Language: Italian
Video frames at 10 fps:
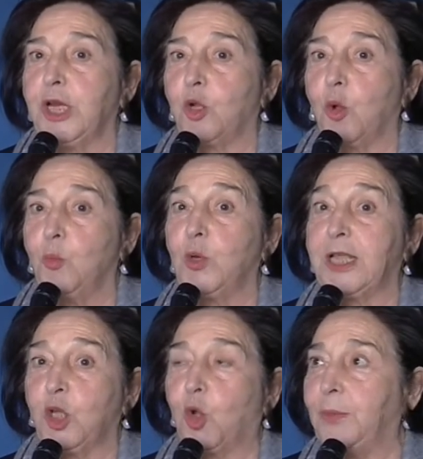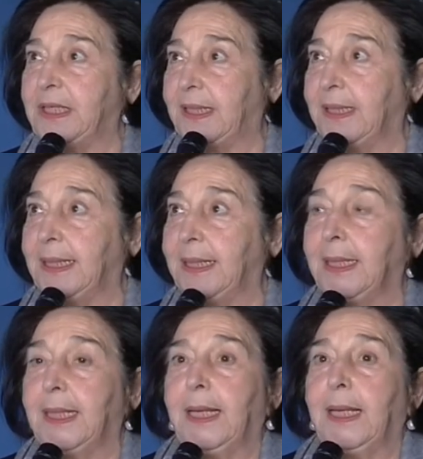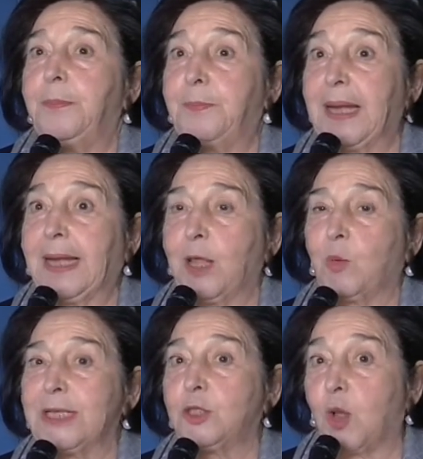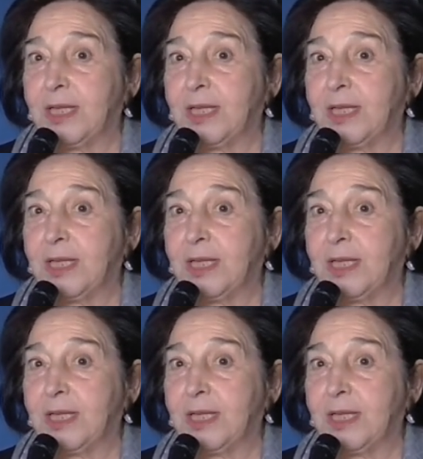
il comune di Comitini perché questo?